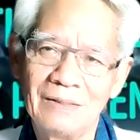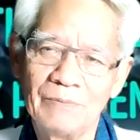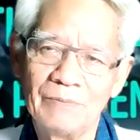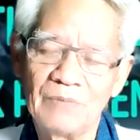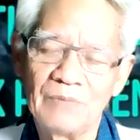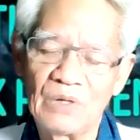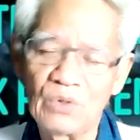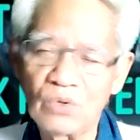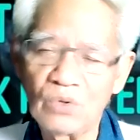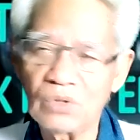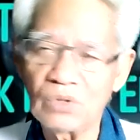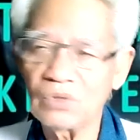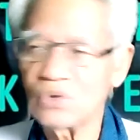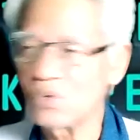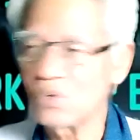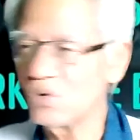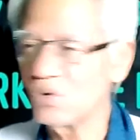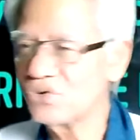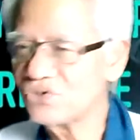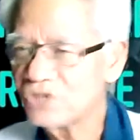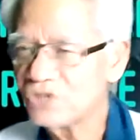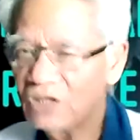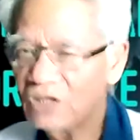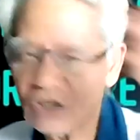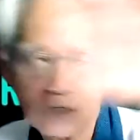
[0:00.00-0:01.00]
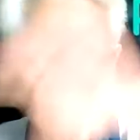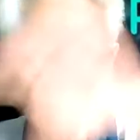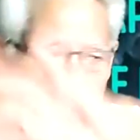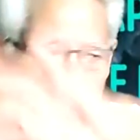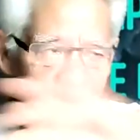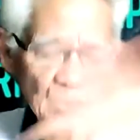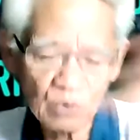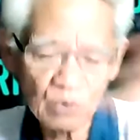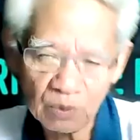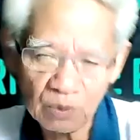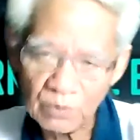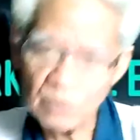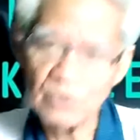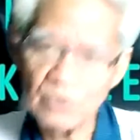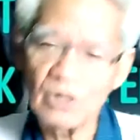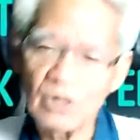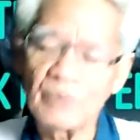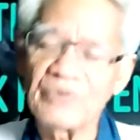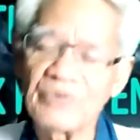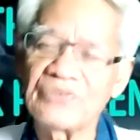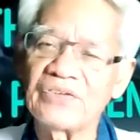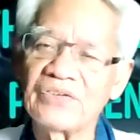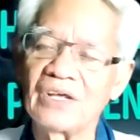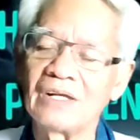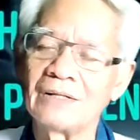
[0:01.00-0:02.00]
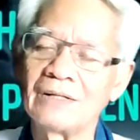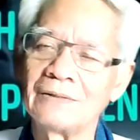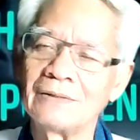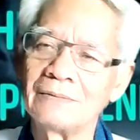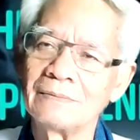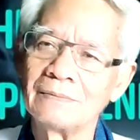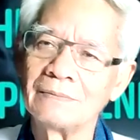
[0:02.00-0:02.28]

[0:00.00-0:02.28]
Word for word: ไม่รู้ตรวจเจอก็ต้องไปควบคุมร้อยเปอร์เซ็นต์